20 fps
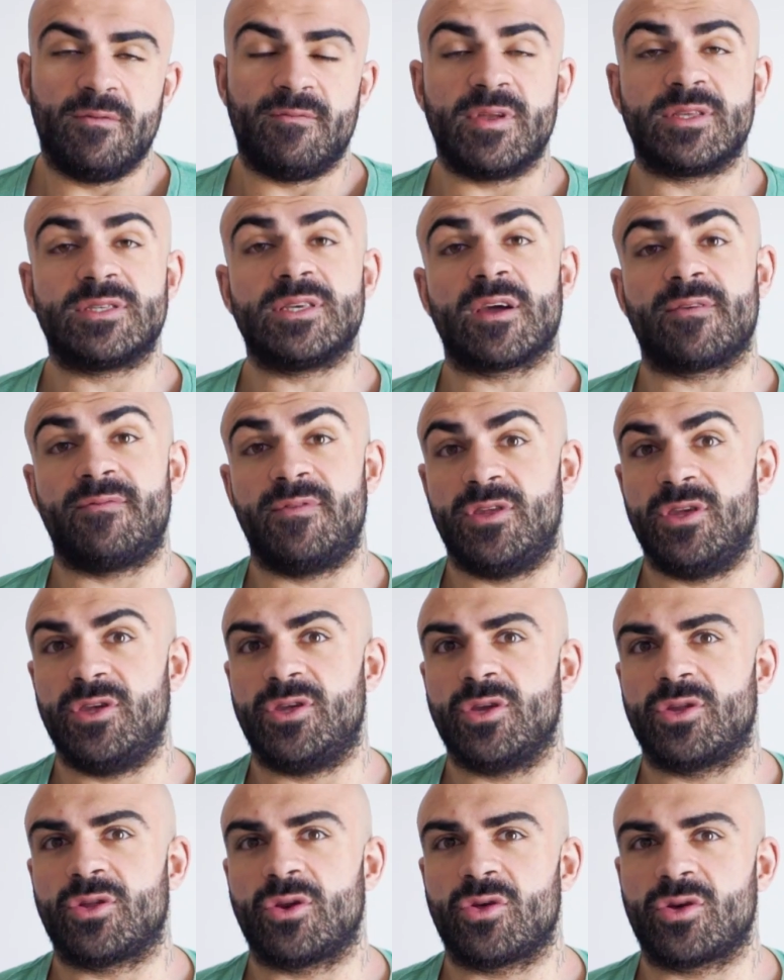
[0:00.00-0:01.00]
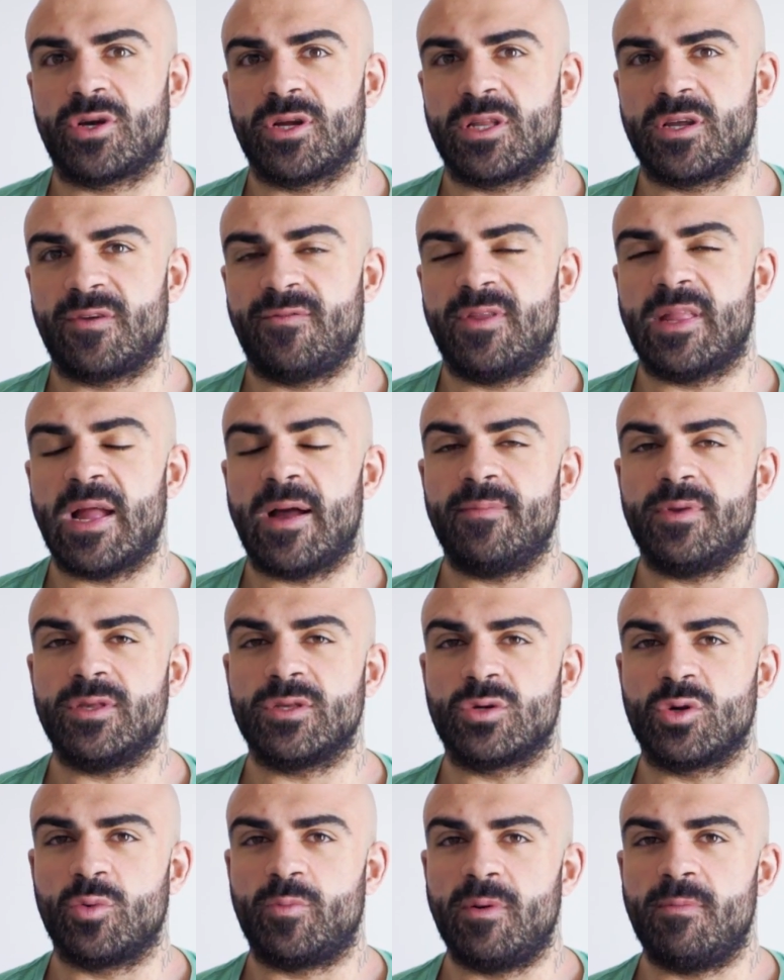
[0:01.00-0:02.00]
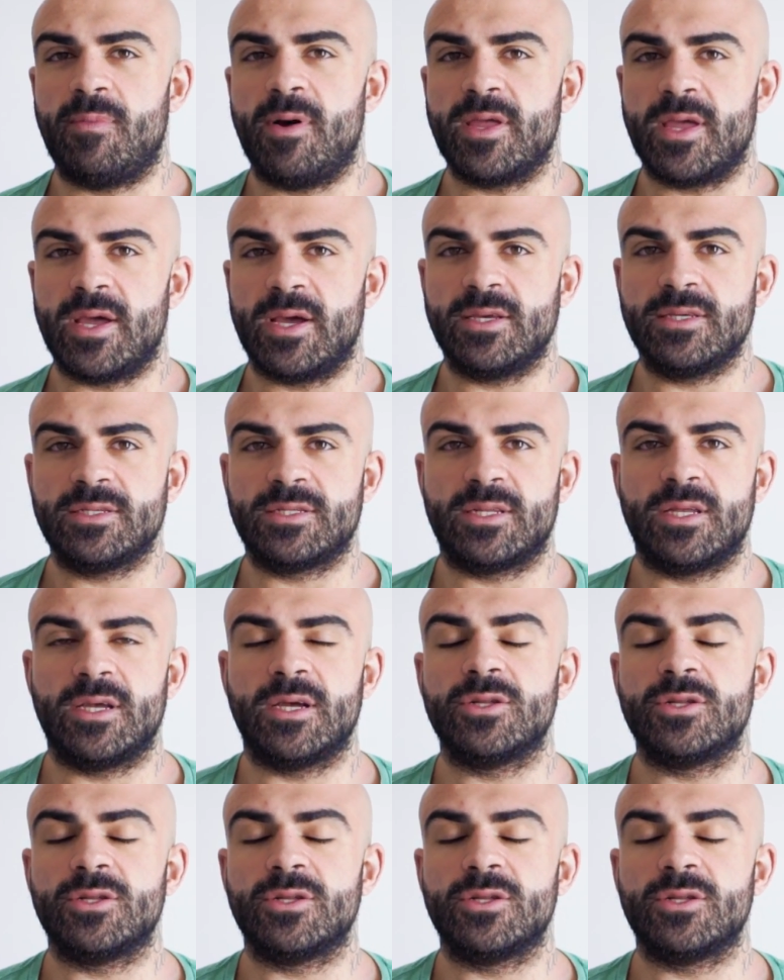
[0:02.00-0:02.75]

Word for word: Więc jak widzicie, troszkę tych witamin z grupy B jest.